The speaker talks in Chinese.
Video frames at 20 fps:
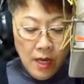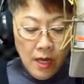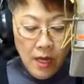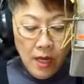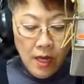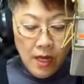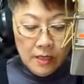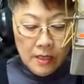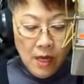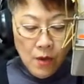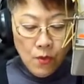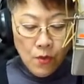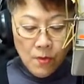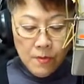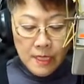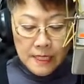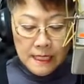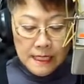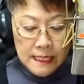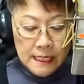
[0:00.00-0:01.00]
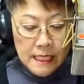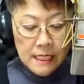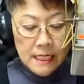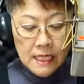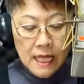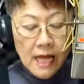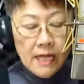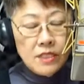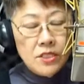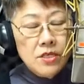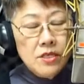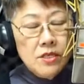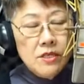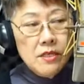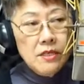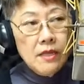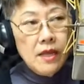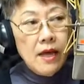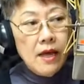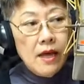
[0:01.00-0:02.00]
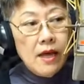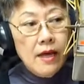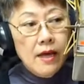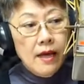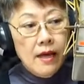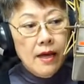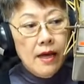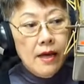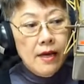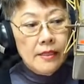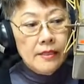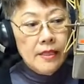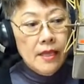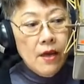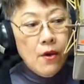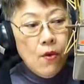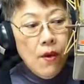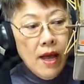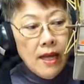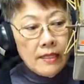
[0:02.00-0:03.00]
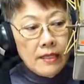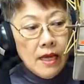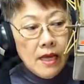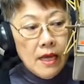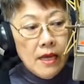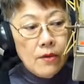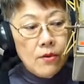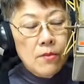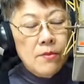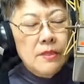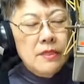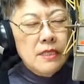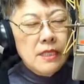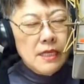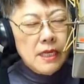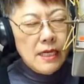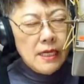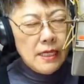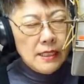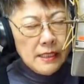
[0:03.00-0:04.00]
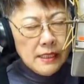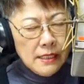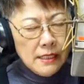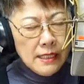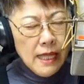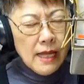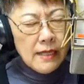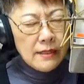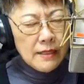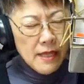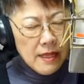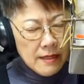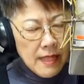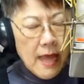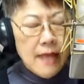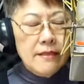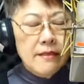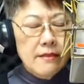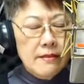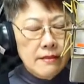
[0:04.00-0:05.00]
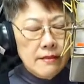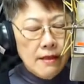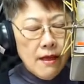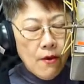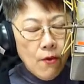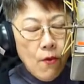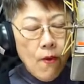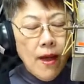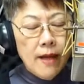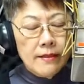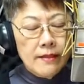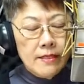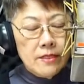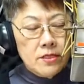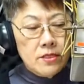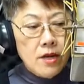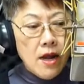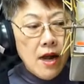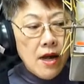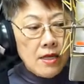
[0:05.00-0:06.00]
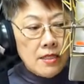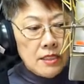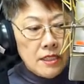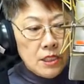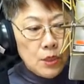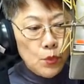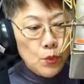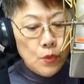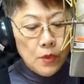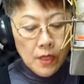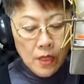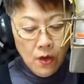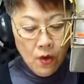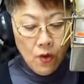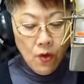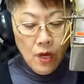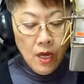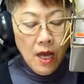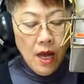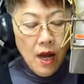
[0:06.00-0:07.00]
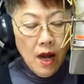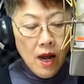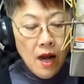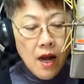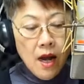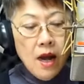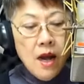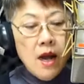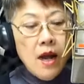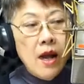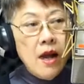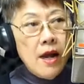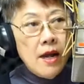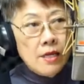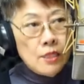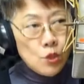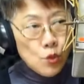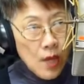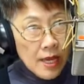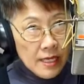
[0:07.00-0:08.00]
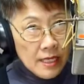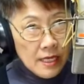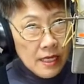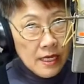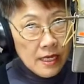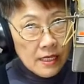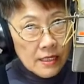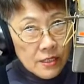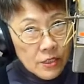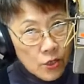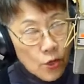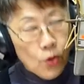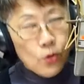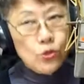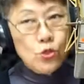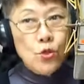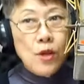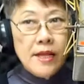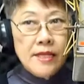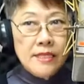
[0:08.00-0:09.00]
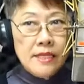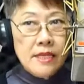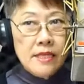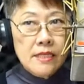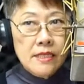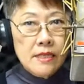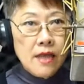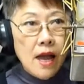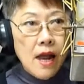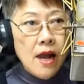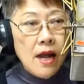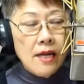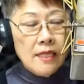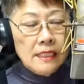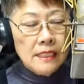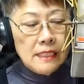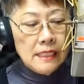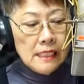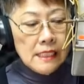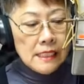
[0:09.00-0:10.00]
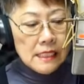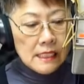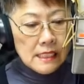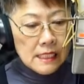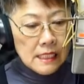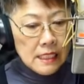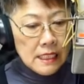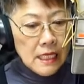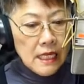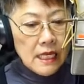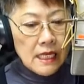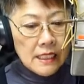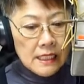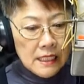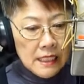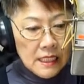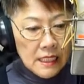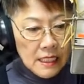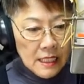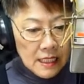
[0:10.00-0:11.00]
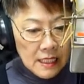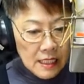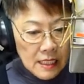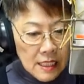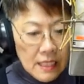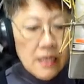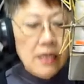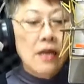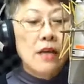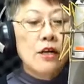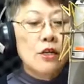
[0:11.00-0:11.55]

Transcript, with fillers: 呃，那我们新党之音的。啊，电话呢？我们这个新党电台的电话呢是二七五六二二二二转一零九，传真是二七四七零七一一。